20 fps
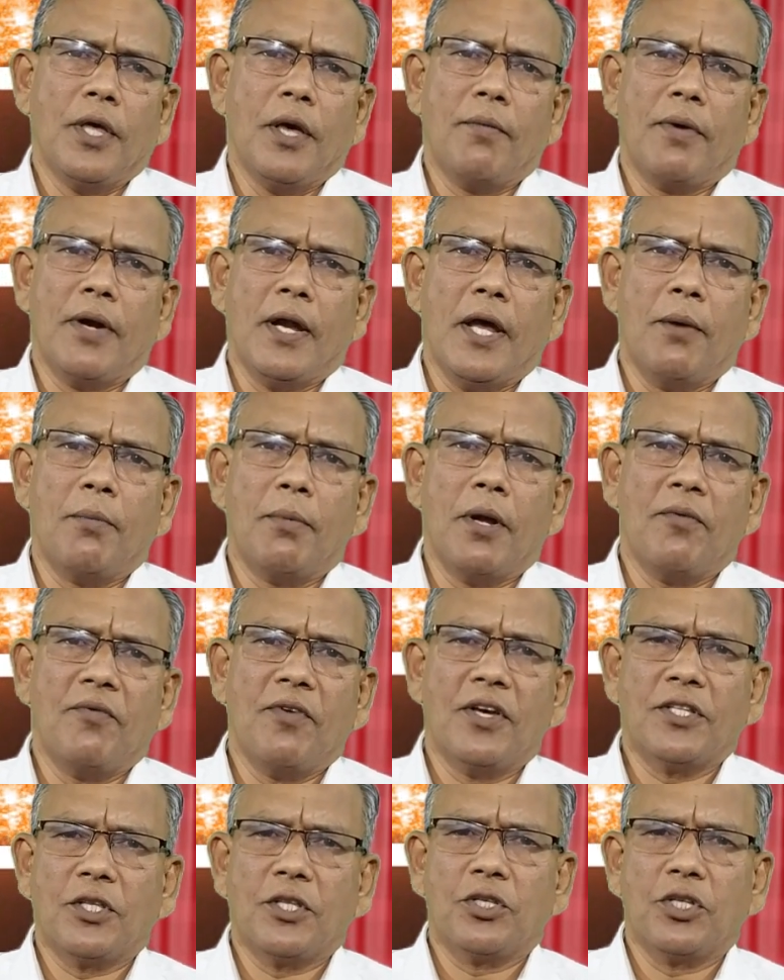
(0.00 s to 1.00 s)
தேவனே
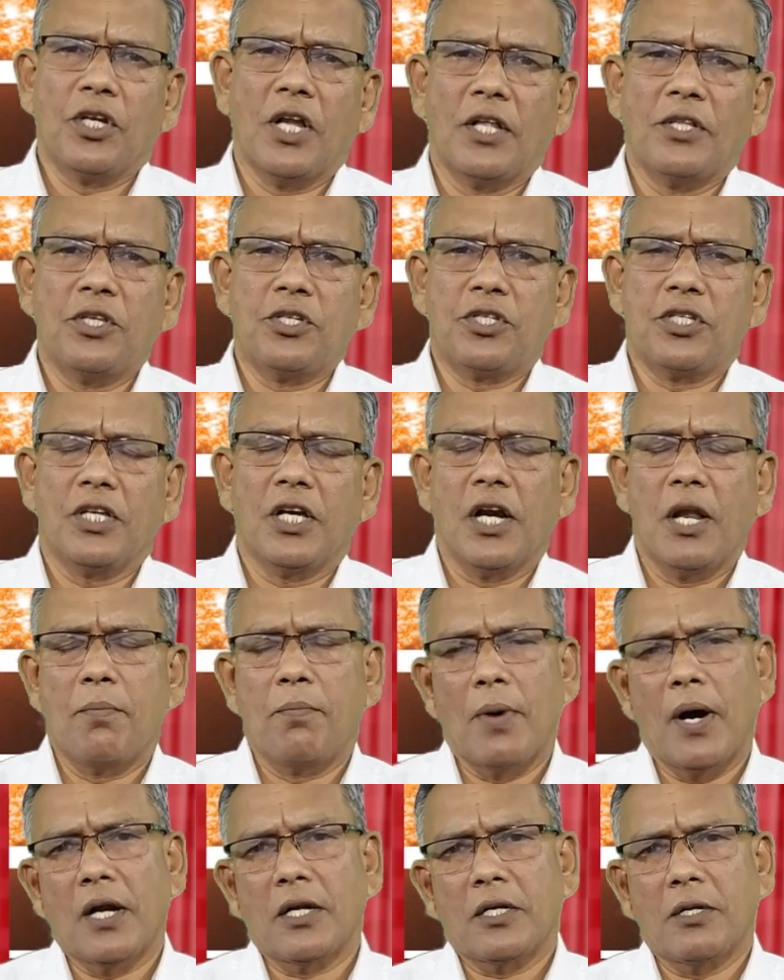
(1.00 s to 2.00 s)
நம்முடைய வேதத்தின்
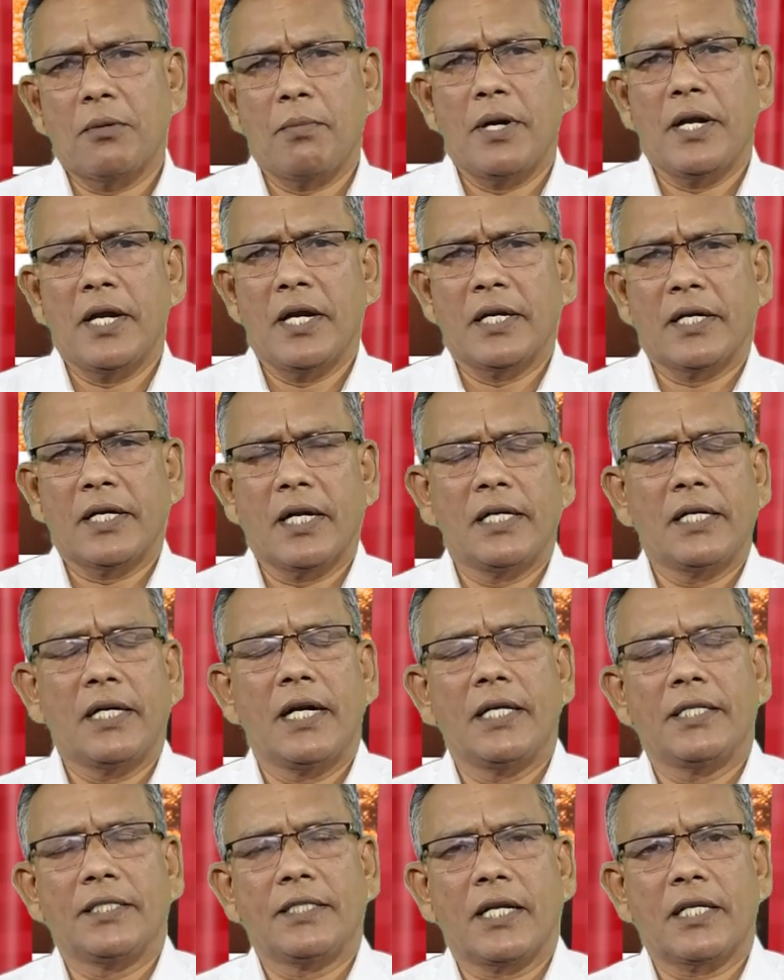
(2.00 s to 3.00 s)
அதிசயங்களை பார்க்கும்படி என்
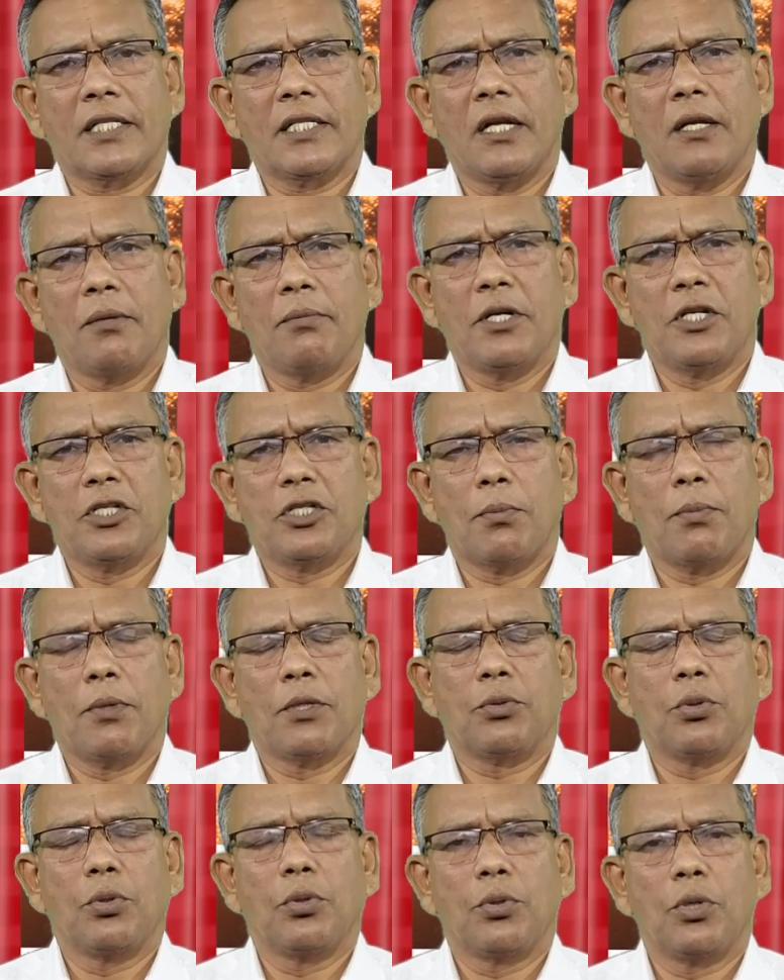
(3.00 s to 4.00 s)
கண்களை திறந்துள்ளும் என்று
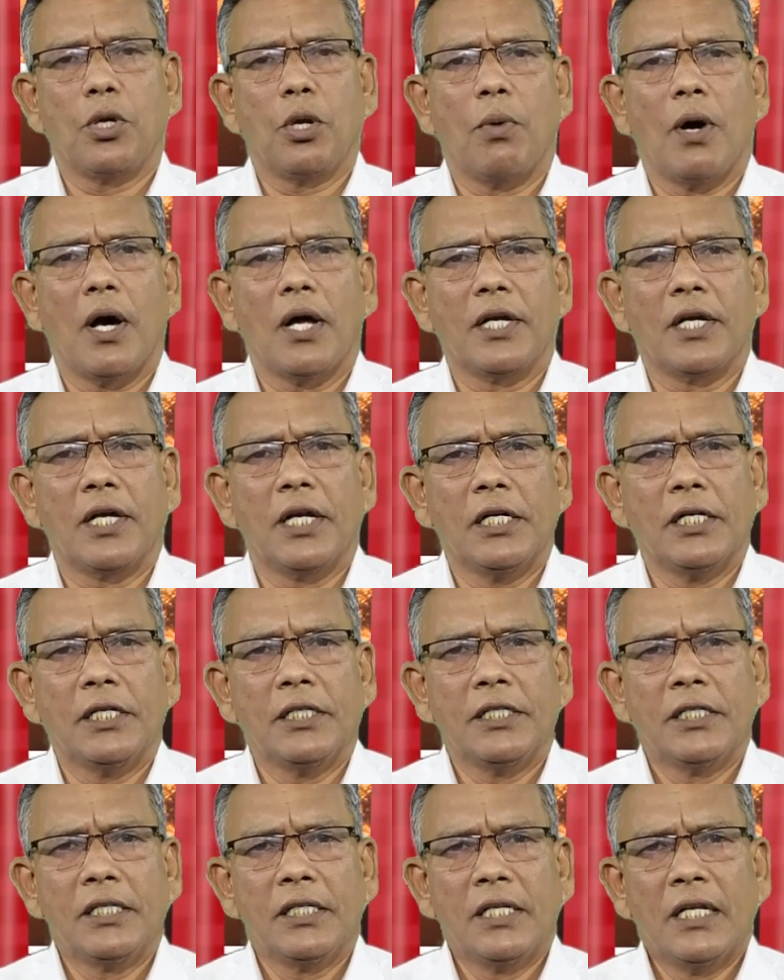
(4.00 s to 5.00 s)
ஜெபத்தோடு கூட வாருங்கள்